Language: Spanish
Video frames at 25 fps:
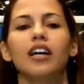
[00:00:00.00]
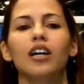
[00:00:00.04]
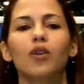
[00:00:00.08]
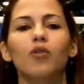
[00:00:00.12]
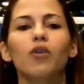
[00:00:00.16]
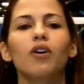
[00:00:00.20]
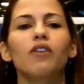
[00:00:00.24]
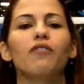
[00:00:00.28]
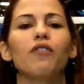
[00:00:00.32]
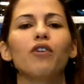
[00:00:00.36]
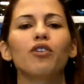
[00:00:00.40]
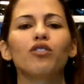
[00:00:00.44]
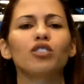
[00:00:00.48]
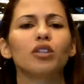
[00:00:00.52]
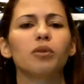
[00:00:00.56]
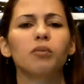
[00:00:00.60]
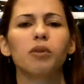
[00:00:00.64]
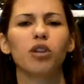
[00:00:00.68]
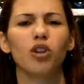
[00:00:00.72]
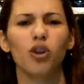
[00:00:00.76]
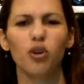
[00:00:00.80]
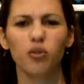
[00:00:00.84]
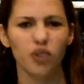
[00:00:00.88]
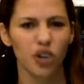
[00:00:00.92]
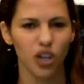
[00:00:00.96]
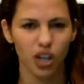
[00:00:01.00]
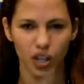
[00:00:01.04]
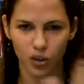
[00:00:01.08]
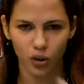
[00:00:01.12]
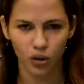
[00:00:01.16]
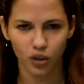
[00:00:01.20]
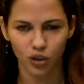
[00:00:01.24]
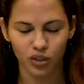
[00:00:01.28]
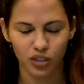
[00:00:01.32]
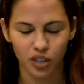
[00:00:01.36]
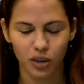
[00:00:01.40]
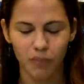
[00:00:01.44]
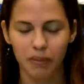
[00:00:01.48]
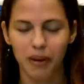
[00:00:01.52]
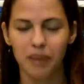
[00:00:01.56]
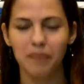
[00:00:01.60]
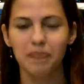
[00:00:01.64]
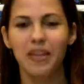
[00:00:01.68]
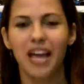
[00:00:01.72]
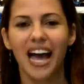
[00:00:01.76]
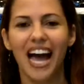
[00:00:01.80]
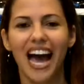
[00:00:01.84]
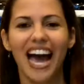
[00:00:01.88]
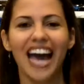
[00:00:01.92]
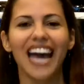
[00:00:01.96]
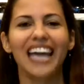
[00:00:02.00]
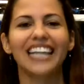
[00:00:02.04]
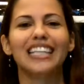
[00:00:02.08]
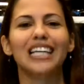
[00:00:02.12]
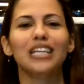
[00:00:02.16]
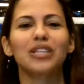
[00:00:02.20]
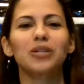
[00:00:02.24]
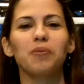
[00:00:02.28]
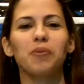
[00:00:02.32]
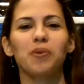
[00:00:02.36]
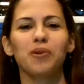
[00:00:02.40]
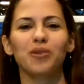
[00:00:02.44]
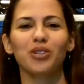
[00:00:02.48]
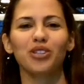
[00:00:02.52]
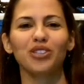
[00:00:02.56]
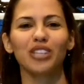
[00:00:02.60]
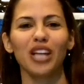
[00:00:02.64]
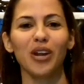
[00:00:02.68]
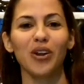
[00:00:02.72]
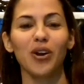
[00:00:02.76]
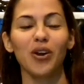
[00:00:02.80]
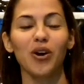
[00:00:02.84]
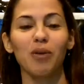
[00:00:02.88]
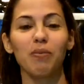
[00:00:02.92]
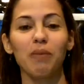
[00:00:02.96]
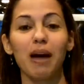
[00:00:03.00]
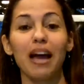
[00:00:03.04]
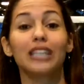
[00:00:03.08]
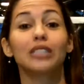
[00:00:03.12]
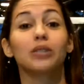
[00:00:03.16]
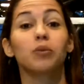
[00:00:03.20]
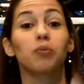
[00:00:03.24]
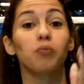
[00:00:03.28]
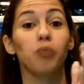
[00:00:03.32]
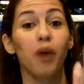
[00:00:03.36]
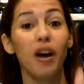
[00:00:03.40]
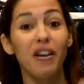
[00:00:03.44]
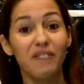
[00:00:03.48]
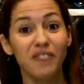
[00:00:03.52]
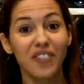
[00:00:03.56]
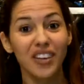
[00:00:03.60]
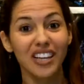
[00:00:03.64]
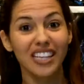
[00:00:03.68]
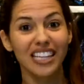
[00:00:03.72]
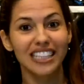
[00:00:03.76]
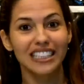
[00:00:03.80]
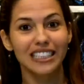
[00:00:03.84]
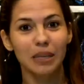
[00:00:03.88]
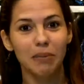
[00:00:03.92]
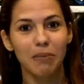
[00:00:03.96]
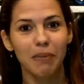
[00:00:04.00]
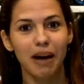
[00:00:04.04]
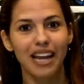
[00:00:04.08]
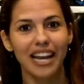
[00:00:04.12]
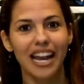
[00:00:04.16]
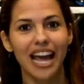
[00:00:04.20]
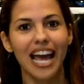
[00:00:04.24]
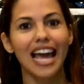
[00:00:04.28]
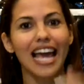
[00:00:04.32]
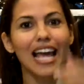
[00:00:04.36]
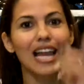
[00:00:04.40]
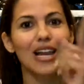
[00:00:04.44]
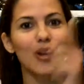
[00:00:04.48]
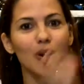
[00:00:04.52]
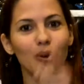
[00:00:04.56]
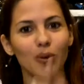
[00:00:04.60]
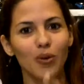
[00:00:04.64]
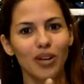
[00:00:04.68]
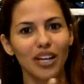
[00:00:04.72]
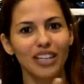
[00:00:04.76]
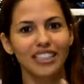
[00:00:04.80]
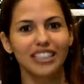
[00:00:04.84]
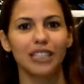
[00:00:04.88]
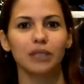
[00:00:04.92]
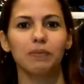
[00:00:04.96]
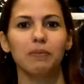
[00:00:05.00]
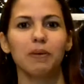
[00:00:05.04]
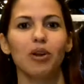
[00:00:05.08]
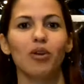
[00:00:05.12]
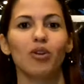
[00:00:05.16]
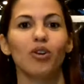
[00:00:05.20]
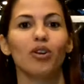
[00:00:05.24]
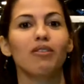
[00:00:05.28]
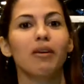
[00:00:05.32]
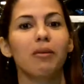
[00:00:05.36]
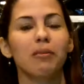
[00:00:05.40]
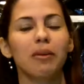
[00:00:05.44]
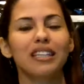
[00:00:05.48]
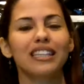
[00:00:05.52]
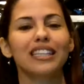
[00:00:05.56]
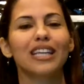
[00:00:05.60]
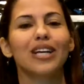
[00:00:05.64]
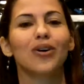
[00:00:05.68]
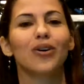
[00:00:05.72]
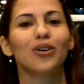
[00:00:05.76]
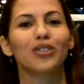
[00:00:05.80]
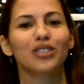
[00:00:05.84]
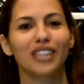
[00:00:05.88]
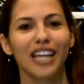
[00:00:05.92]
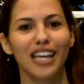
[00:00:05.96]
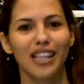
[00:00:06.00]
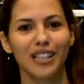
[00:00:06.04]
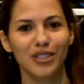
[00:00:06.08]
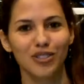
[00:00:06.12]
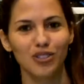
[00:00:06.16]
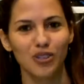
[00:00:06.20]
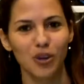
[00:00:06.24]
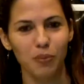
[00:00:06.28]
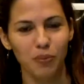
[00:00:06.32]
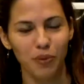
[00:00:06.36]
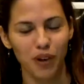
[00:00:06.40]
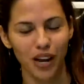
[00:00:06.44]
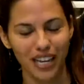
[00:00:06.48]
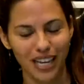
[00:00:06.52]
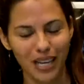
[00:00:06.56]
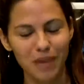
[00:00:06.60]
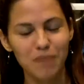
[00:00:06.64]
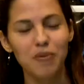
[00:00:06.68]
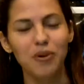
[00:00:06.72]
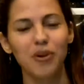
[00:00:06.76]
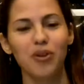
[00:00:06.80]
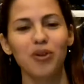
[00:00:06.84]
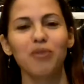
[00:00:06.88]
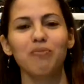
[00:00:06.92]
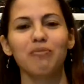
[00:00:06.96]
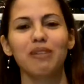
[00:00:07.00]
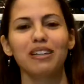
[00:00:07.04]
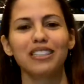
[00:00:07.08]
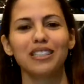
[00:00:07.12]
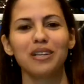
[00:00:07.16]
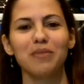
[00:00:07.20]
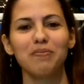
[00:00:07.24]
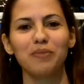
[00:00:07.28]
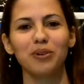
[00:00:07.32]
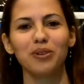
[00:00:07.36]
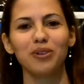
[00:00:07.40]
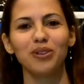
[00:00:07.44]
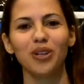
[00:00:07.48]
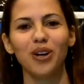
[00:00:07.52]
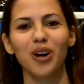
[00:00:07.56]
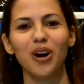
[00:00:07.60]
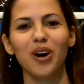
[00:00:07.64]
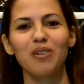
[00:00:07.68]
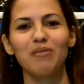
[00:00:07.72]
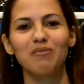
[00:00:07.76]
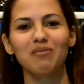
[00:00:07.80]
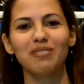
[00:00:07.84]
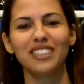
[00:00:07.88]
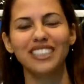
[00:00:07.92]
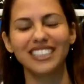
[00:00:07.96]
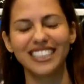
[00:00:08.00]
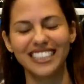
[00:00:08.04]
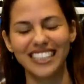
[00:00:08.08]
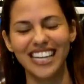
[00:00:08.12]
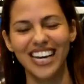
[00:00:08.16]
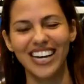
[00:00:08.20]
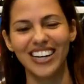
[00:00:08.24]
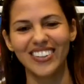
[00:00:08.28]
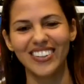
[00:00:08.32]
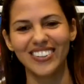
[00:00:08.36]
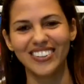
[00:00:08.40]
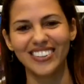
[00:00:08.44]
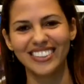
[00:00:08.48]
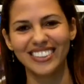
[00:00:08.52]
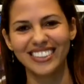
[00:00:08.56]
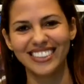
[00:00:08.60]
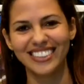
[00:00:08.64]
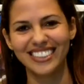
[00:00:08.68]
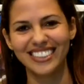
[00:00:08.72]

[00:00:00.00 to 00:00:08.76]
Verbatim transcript: Luis y mi novio, que no lo sepa. Ahí está tu porción de arroz con maíz. Buen fin de semana. El lunes te espero nuevamente en otra edición por aquí, pues, rumbacien.com. Chao.